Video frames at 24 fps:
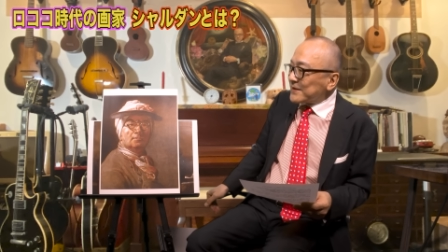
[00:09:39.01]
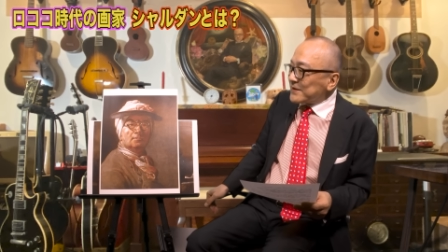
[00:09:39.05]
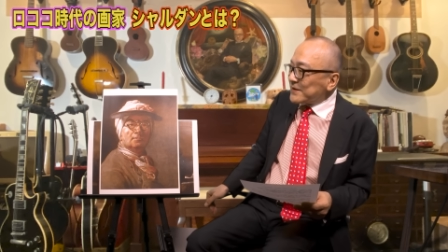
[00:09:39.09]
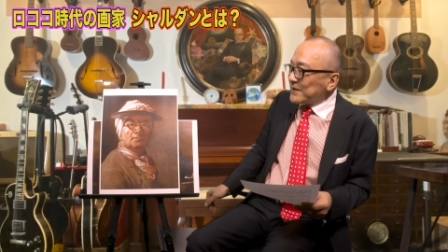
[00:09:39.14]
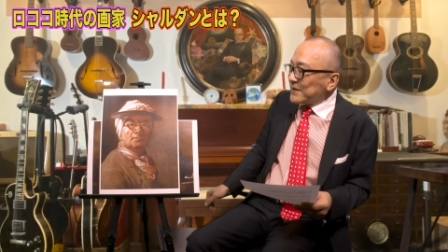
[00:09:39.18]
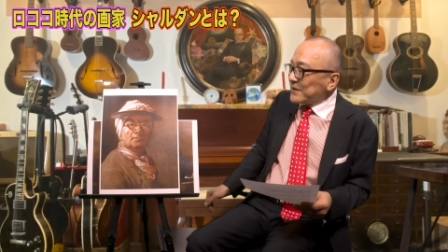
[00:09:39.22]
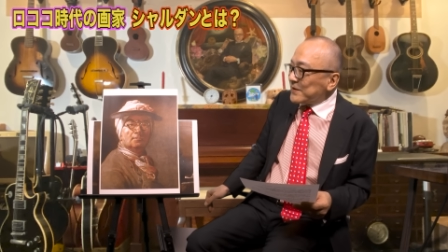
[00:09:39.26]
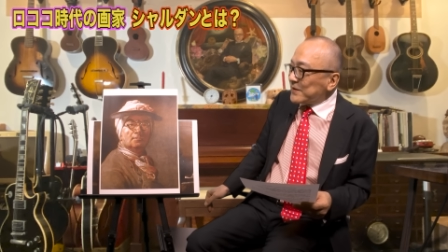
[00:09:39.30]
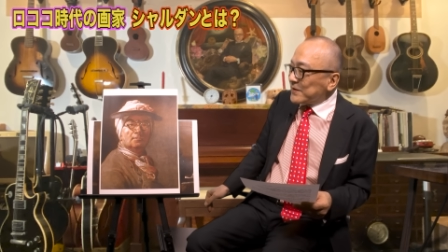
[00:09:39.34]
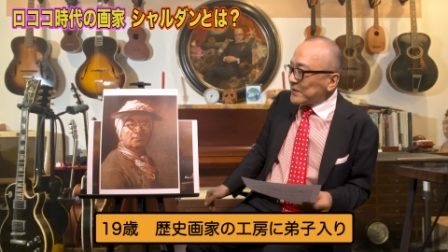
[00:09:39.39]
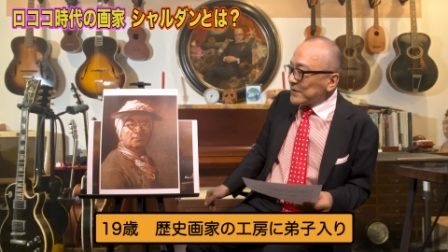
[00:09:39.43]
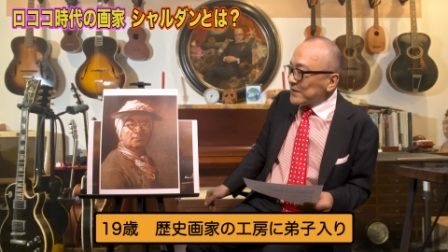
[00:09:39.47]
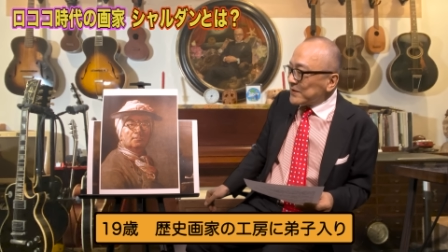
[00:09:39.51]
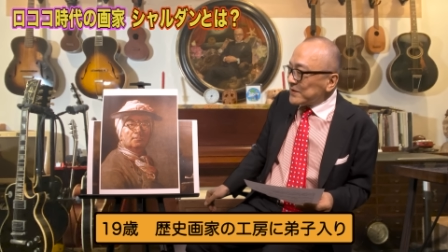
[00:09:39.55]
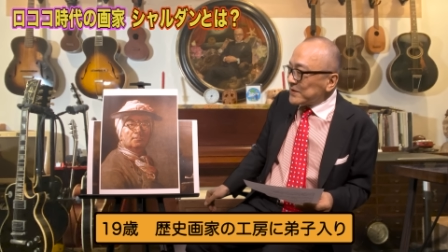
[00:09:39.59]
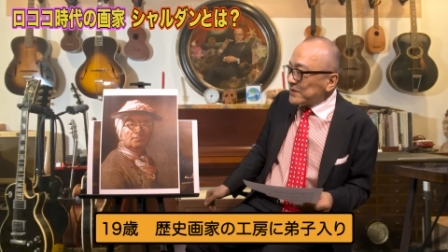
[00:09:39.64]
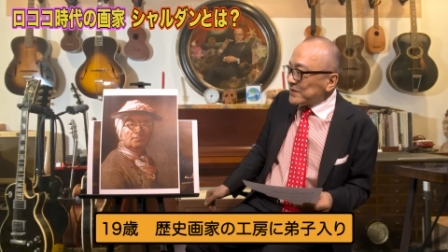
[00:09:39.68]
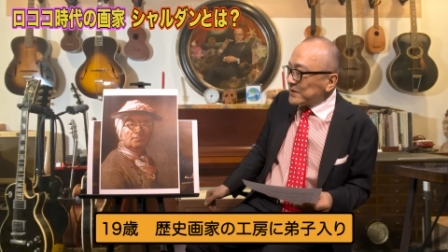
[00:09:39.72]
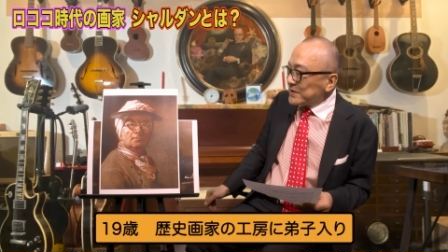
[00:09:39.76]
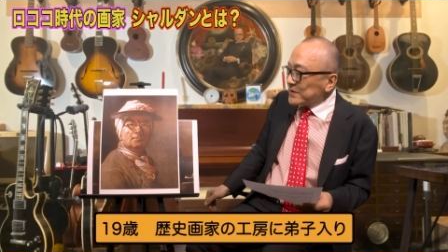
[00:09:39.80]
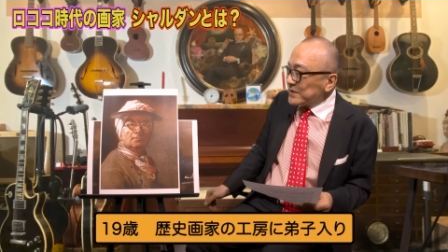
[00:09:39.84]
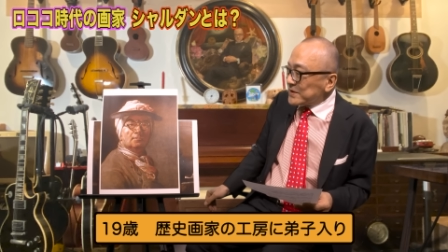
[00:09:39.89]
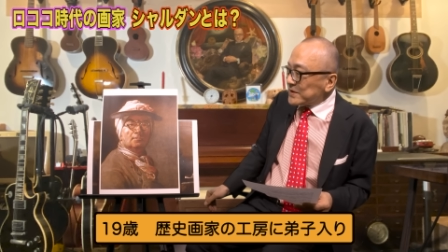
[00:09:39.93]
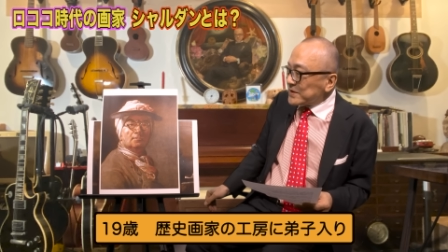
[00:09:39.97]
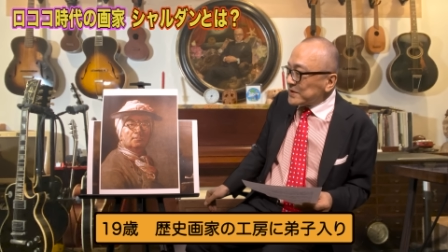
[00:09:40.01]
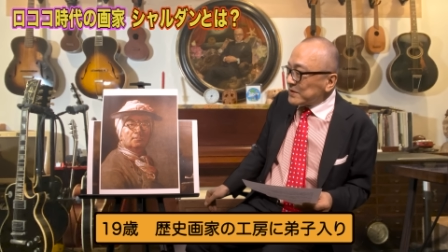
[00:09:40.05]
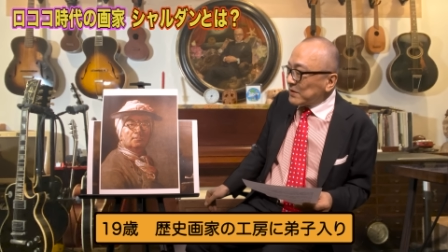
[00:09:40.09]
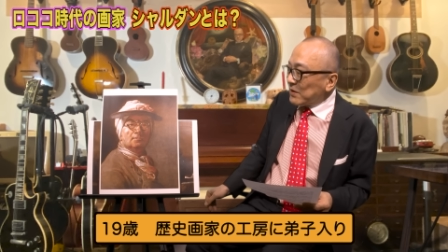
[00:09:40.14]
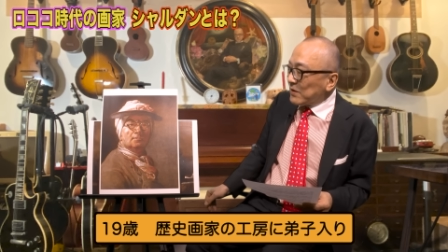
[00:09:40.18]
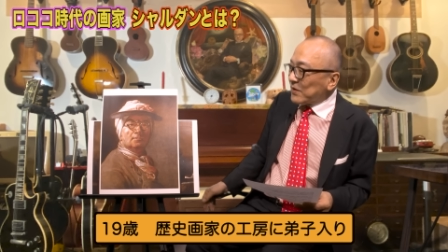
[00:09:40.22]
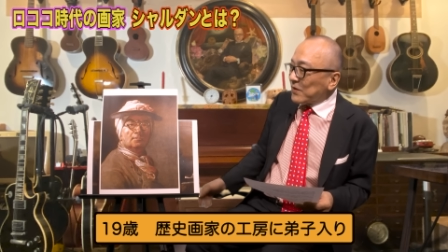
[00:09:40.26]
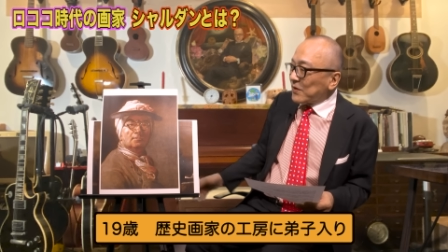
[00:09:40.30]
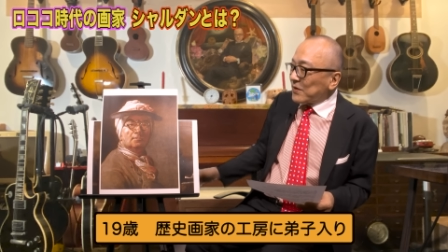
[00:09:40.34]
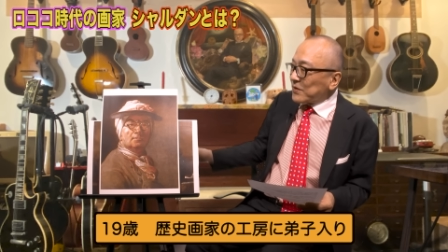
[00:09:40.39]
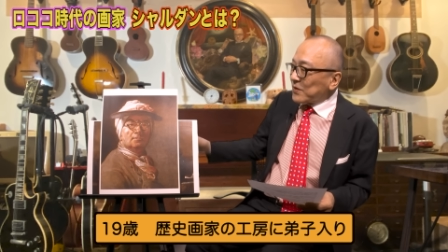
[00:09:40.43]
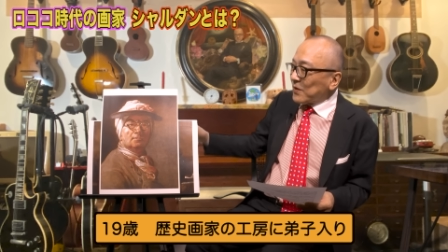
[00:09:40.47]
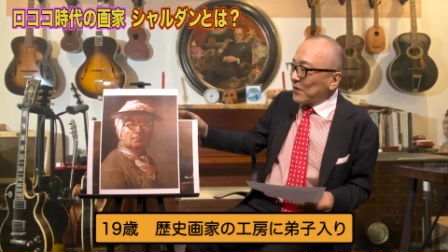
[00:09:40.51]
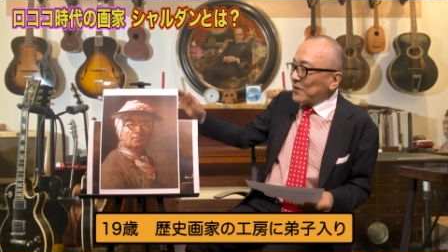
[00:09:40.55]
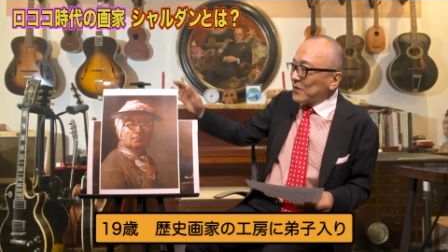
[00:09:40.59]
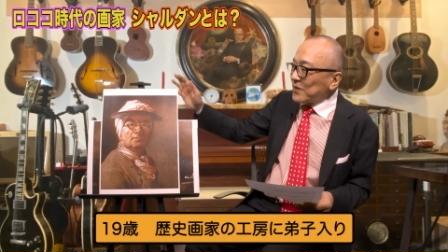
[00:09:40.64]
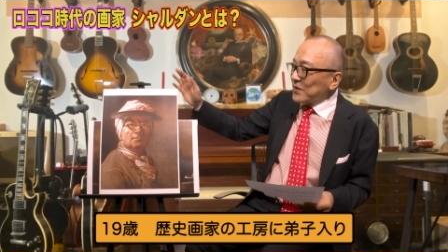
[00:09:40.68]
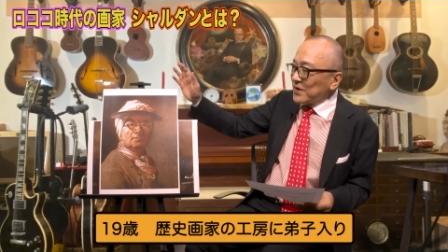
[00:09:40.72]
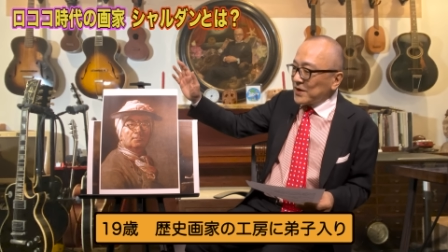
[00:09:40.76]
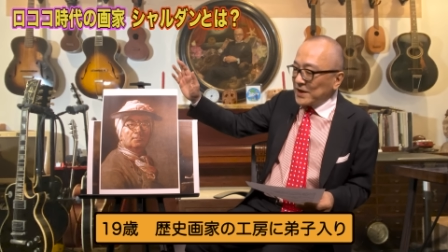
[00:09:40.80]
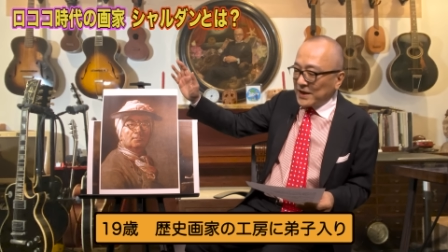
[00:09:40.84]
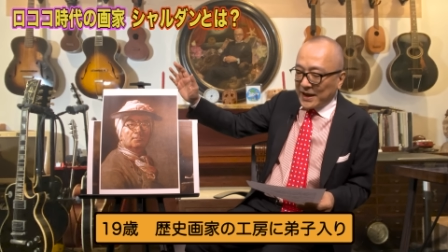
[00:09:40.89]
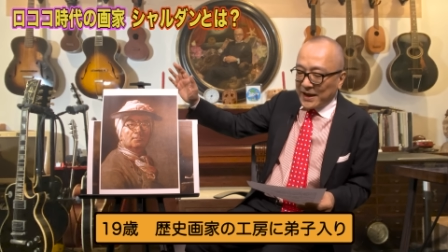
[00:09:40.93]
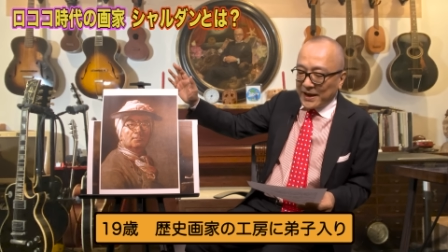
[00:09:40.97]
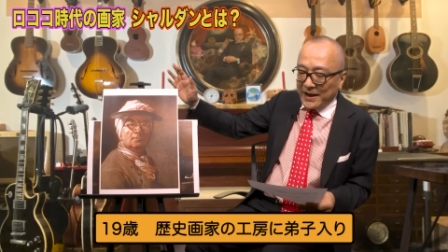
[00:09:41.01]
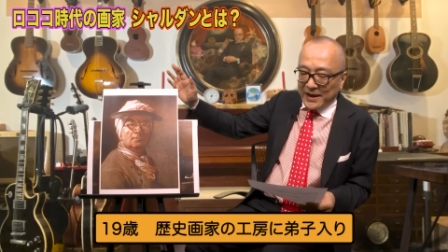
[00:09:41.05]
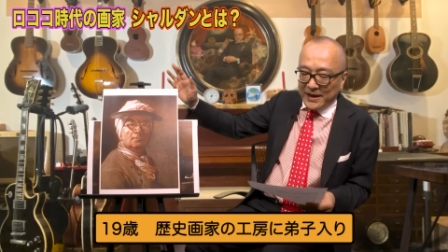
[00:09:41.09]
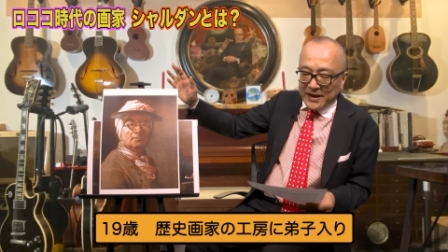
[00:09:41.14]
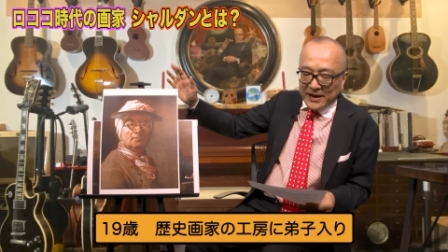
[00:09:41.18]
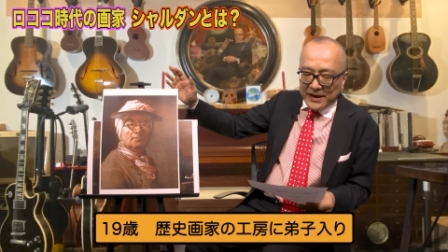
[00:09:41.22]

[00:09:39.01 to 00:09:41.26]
ていう人のところに、